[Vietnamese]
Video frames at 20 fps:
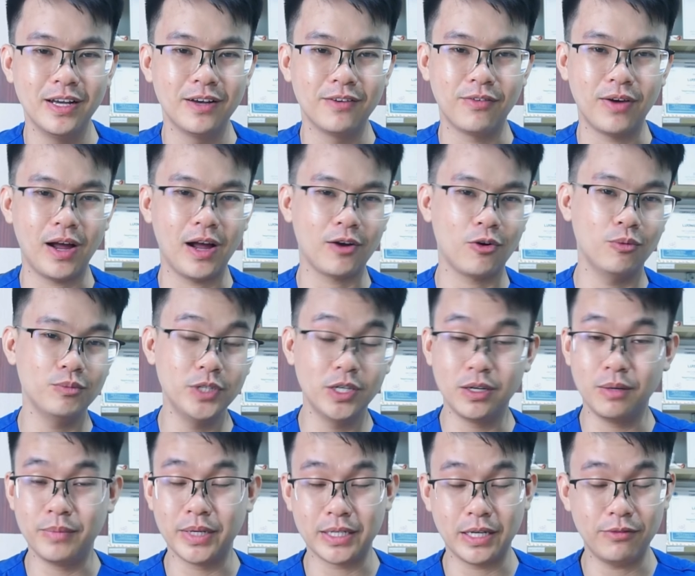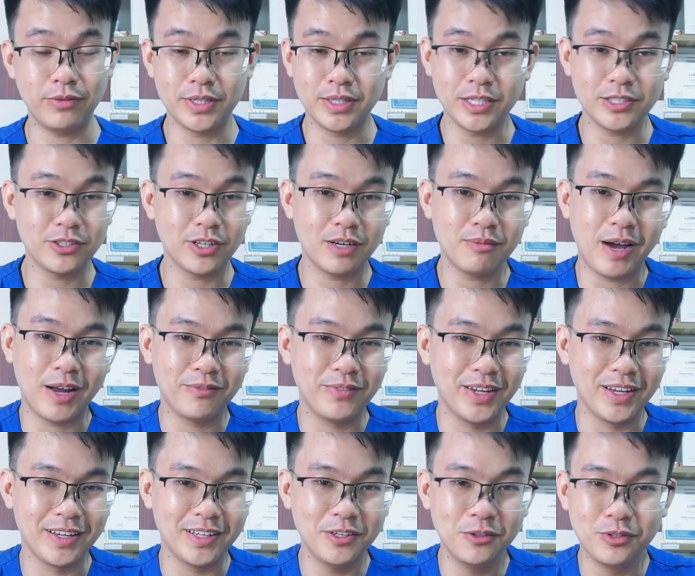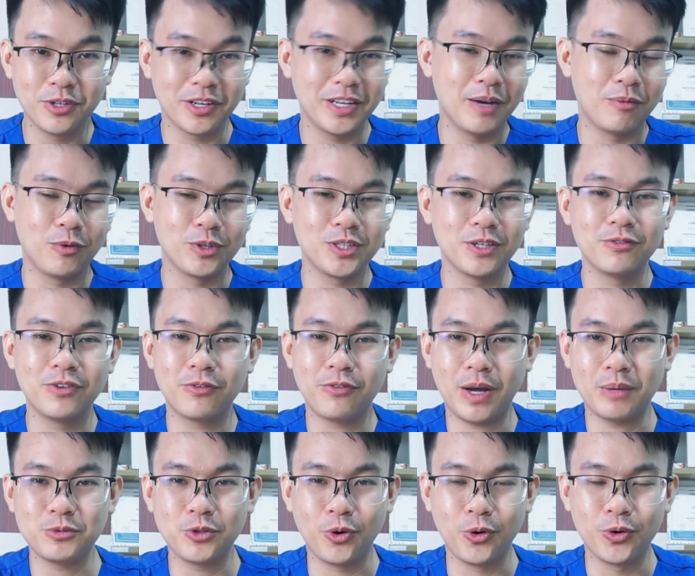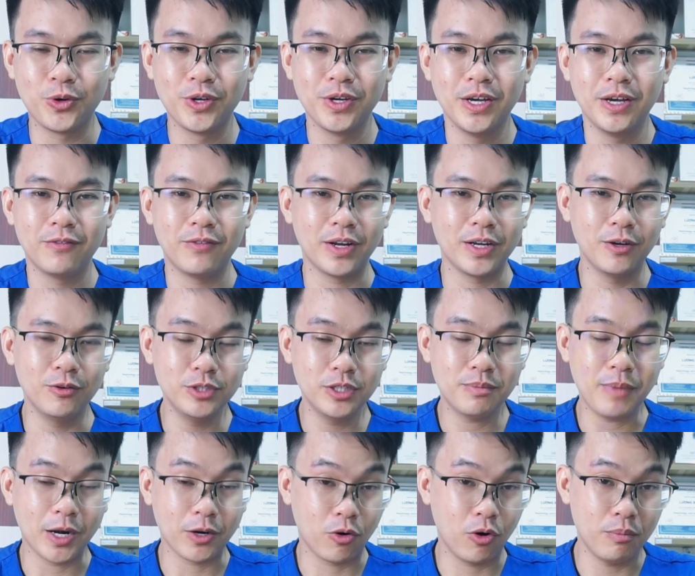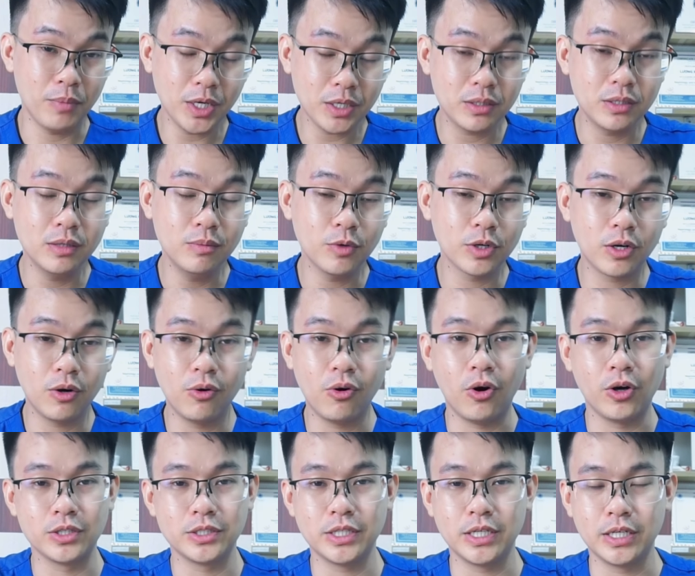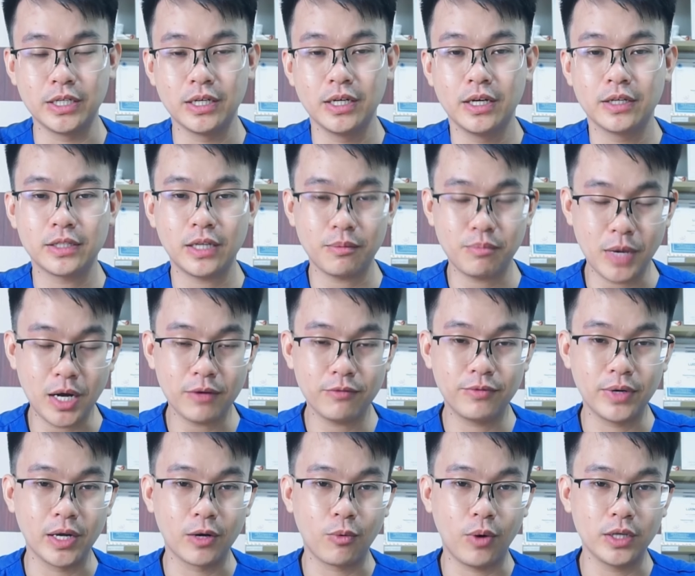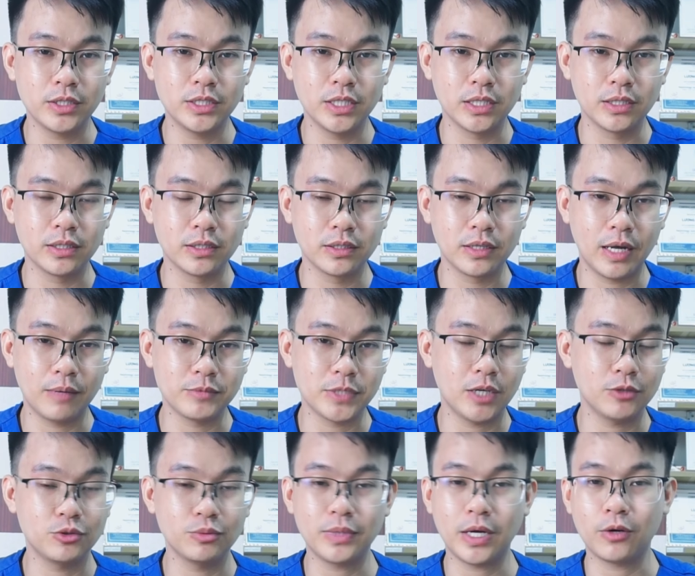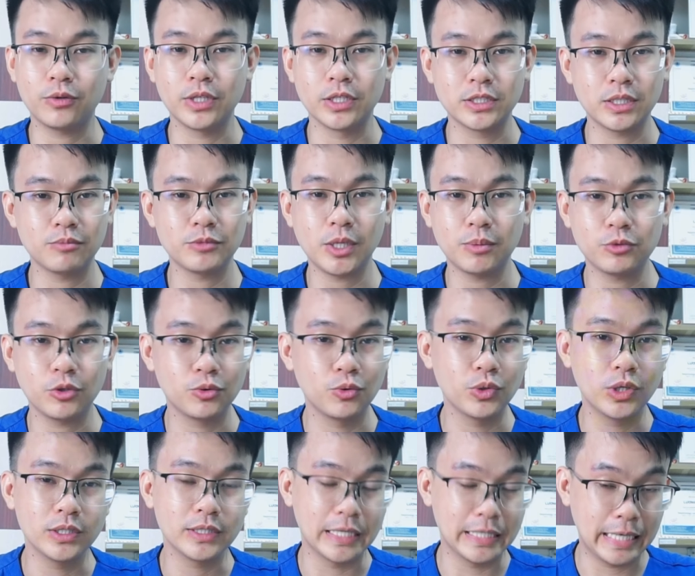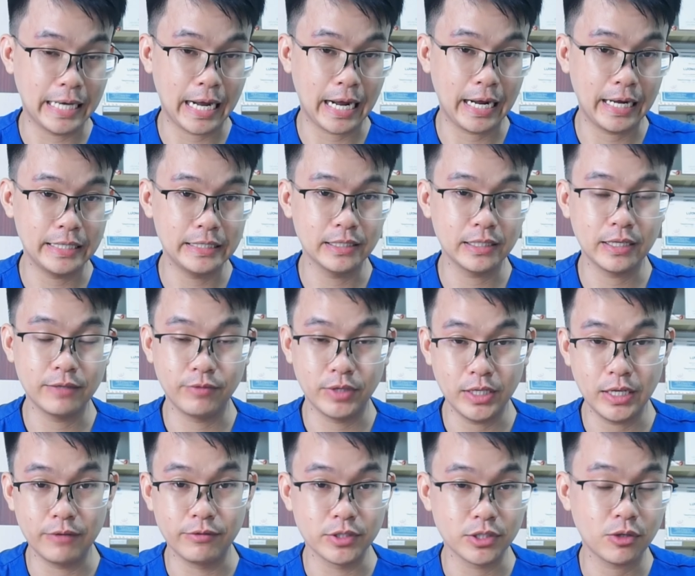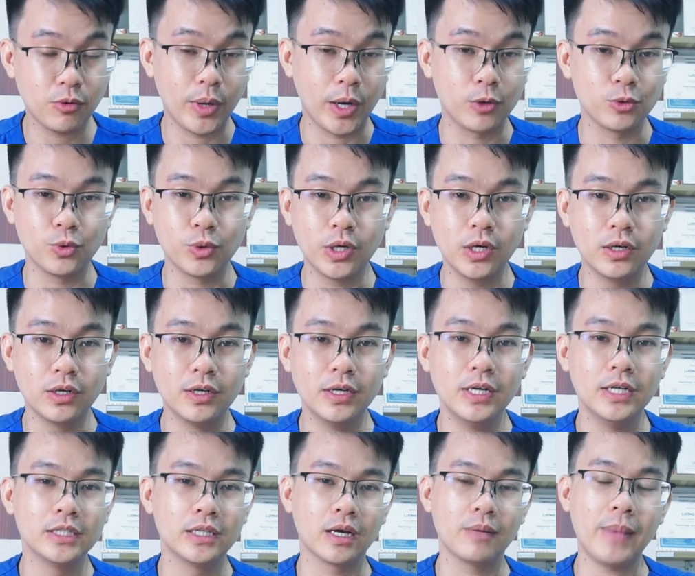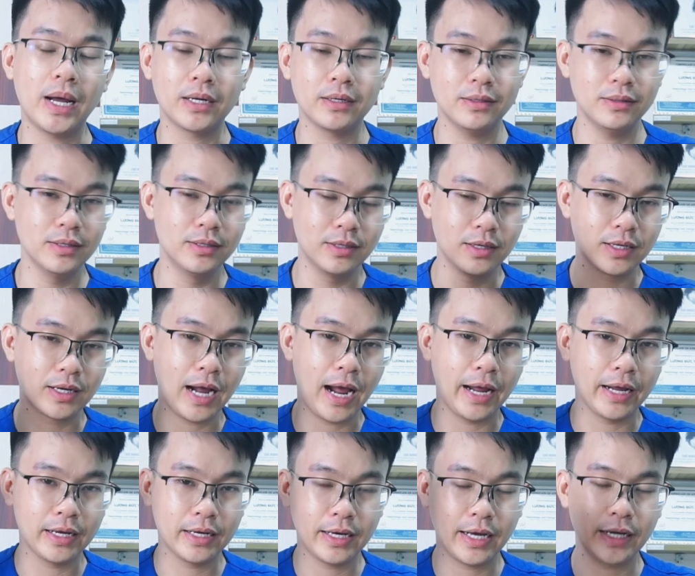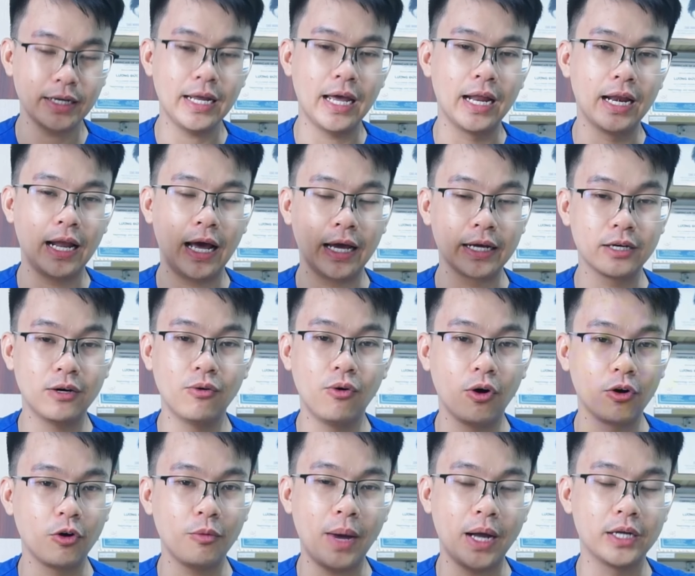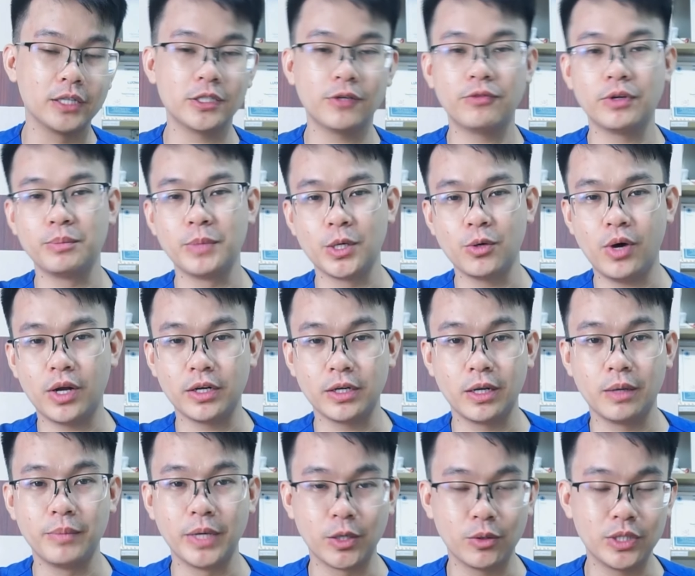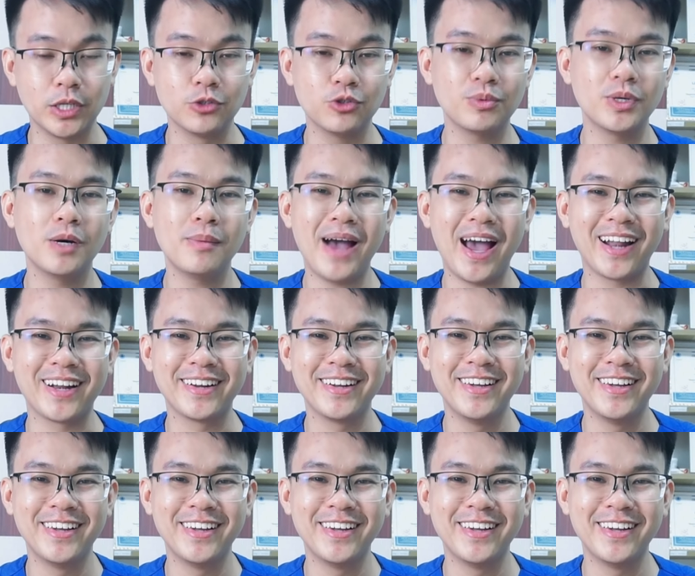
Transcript: Và cũng như là mình đã phân tích cho các bạn về ưu nhược điểm của từng phương pháp rồi. Và nếu như bạn có bất cứ một câu hỏi gì thắc mắc về quá trình làm sao chúng ta có thể chăm sóc cho thú cưng tại nhà hay những cái vấn đề về sức khỏe của thú cưng thì các bạn đừng ngần ngại, hãy để lại câu hỏi của bạn trong phần bình luận để mình có thể giúp đỡ bạn.